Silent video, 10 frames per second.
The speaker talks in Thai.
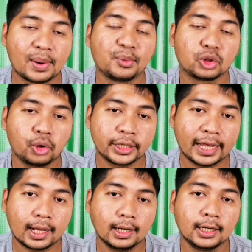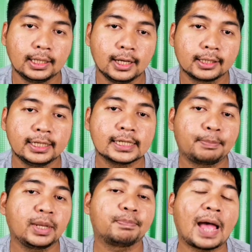ยามาโมโตะเนี่ยก็เลยเลือกที่จะ
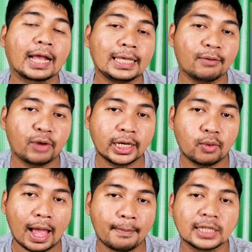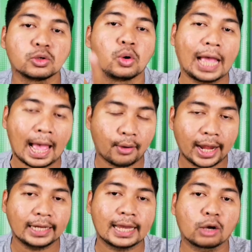ปิดปากเงียบไว้ดีกว่าไม่ส่งข่าว
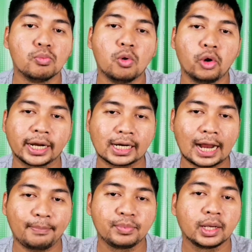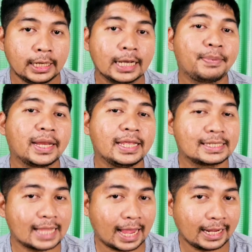ให้นากุโมะนะครับนี่ก็เป็นอี
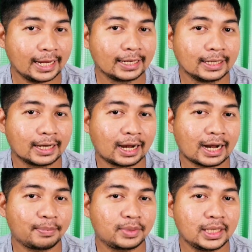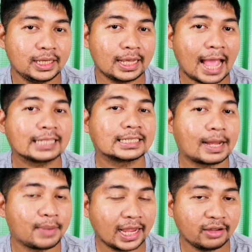กสาเหตุหนึ่งนะครับที่อาจจะ
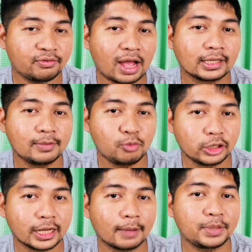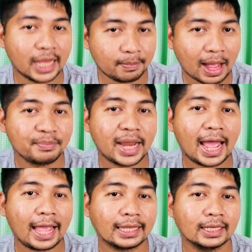ทำให้ฝั่งญี่ปุ่นเนี่ยเพียงพำ
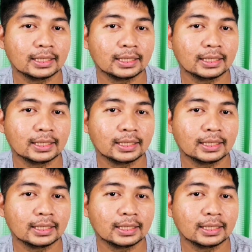ได้